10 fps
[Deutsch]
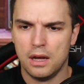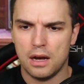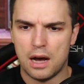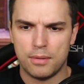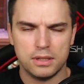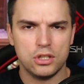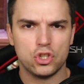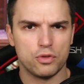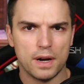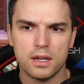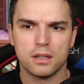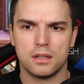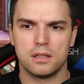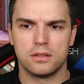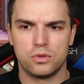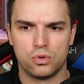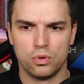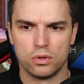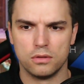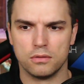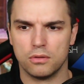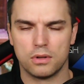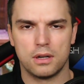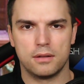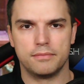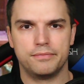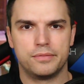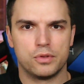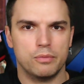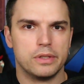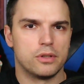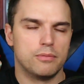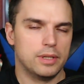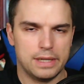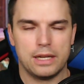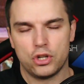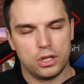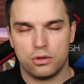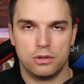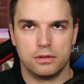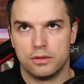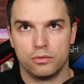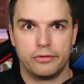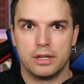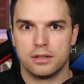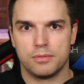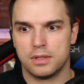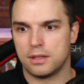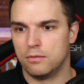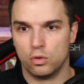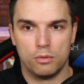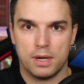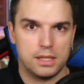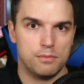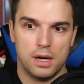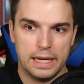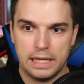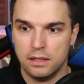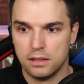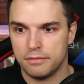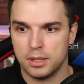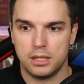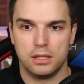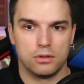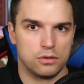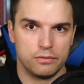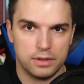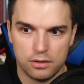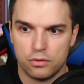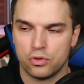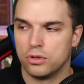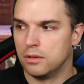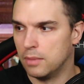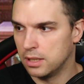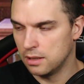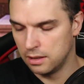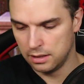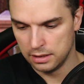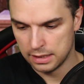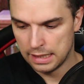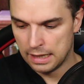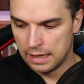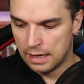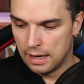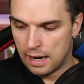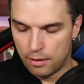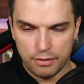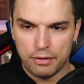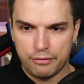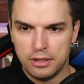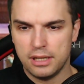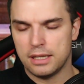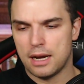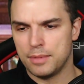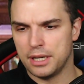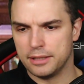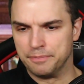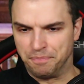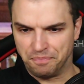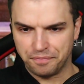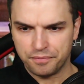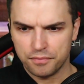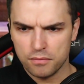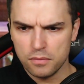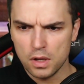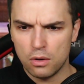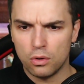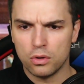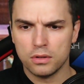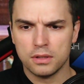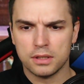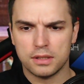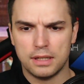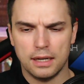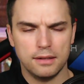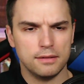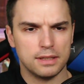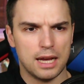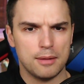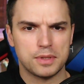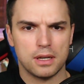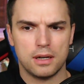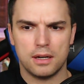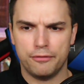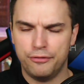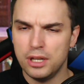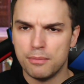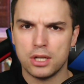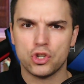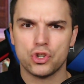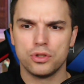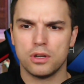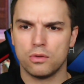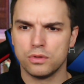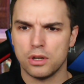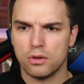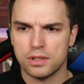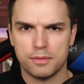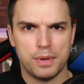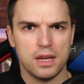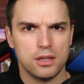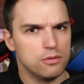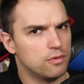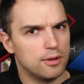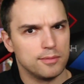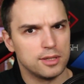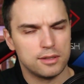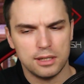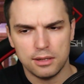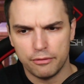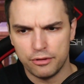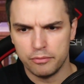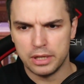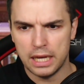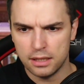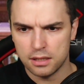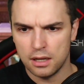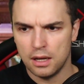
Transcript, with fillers: aber die Schwangeren anzutöten oder zumindest hätte man das einschränken können insofern, dass man sagt, nur noch maximal ein Kind darf man kriegen oder so, wie es auch schon in manchen Ländern ist. Aber auf jeden Fall fingen die damit an. Und dann gab es da viele Menschen, darunter auch das Pärchen, worum es in dem Film geht,